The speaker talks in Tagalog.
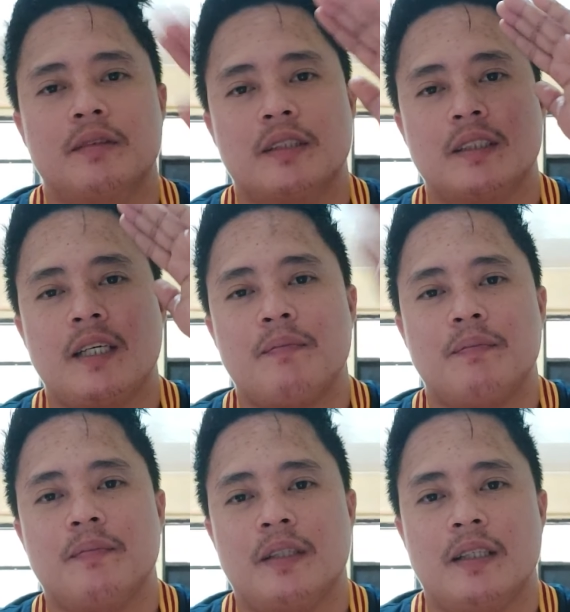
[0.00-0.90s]
What's up
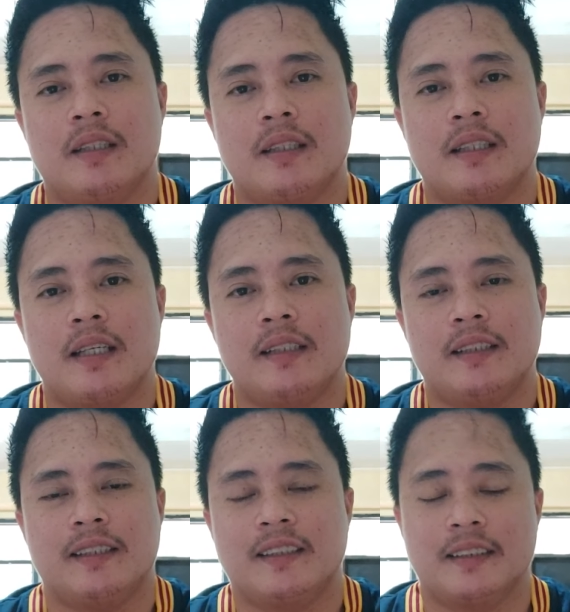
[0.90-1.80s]
mga
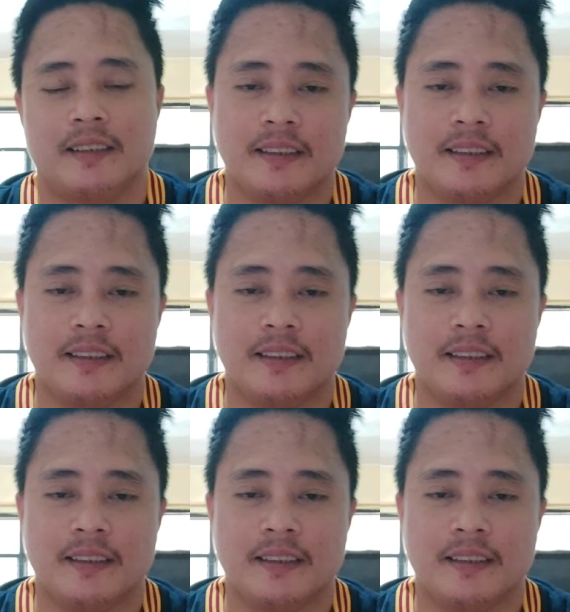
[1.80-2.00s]
ka-guys?